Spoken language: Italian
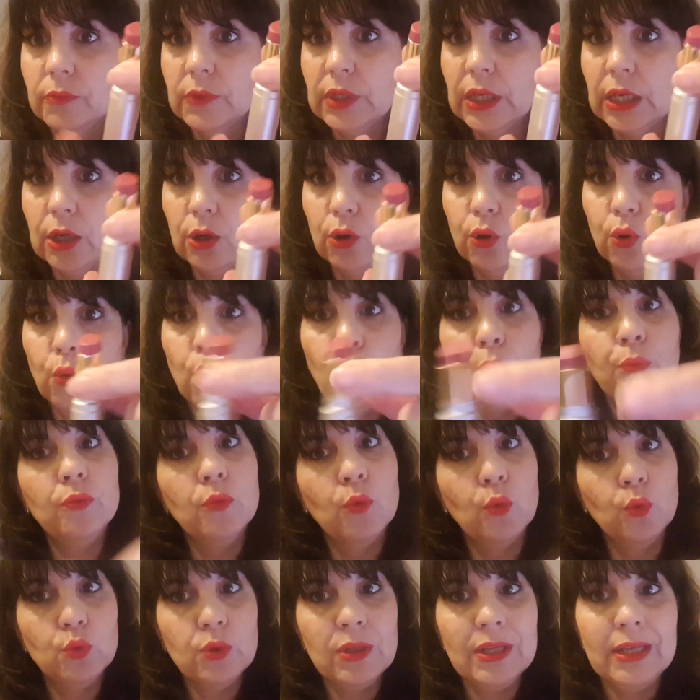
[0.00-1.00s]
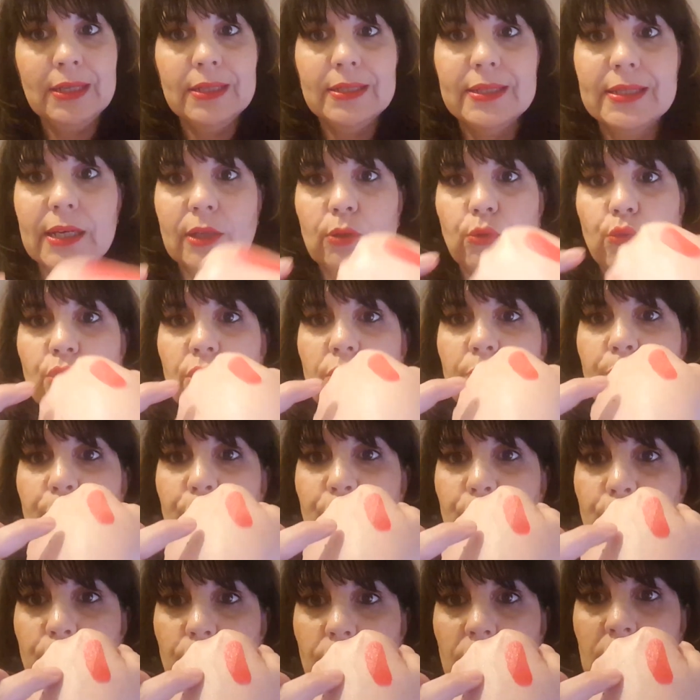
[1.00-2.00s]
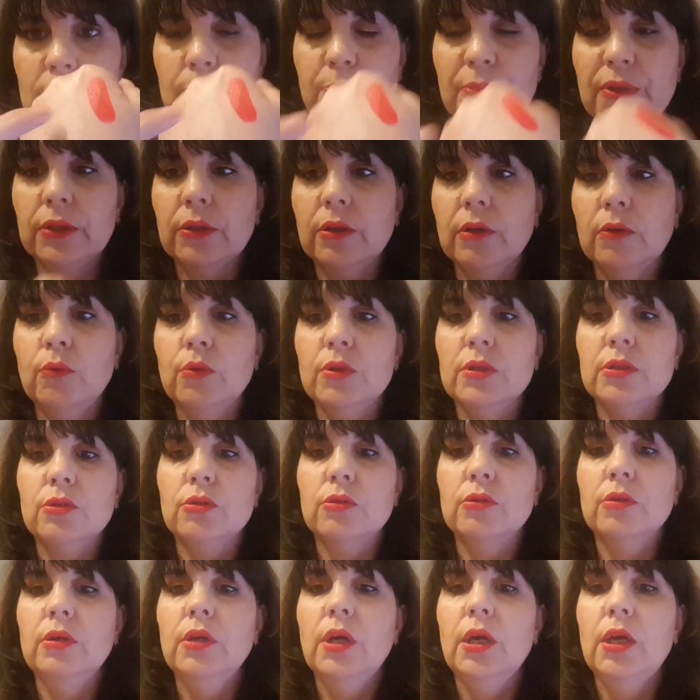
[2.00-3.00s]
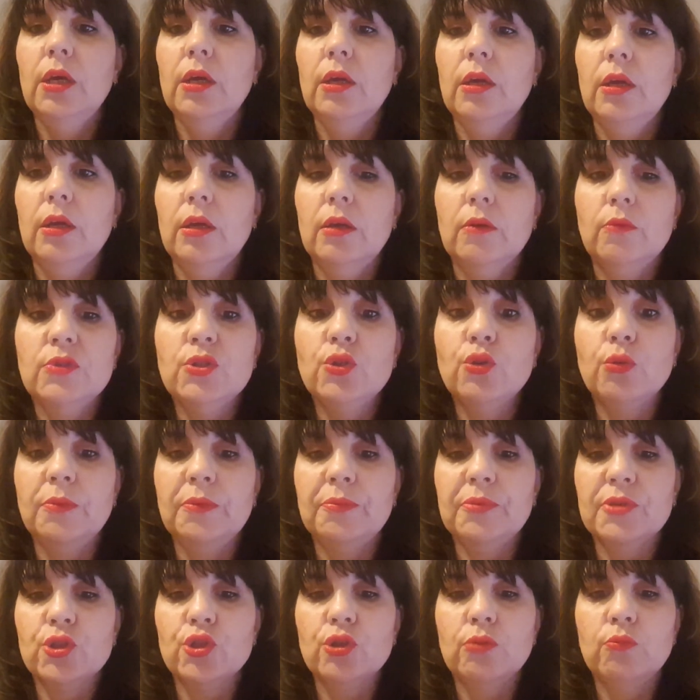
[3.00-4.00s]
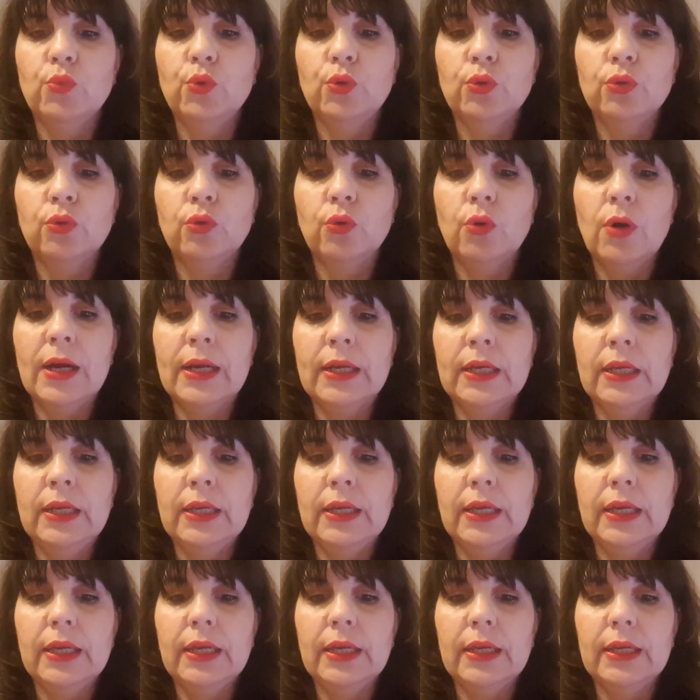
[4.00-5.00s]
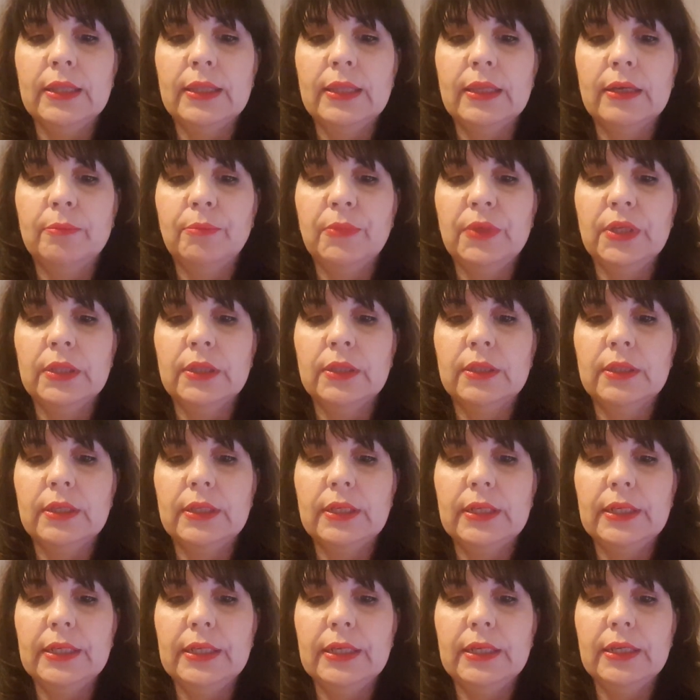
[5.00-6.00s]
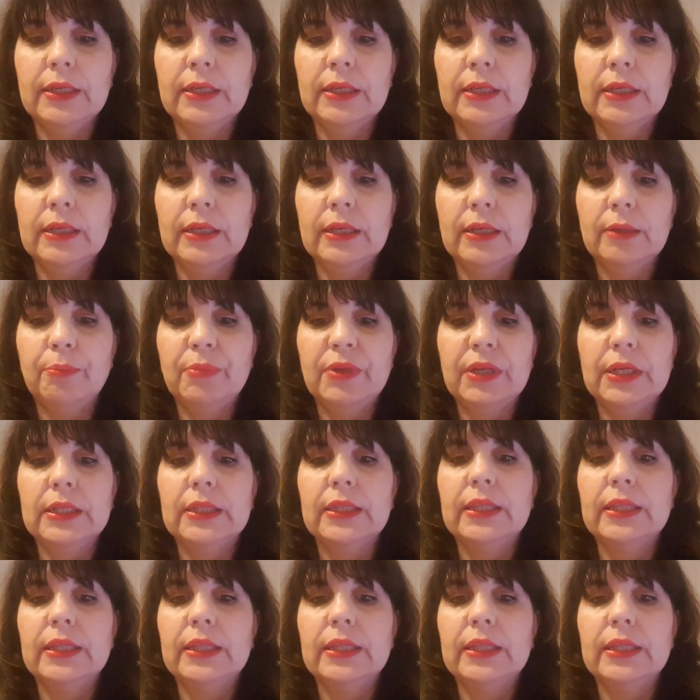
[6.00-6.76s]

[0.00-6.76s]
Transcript: che ho utilizzato di più rispetto a questo questo mi piace molto anche da mettere eh, per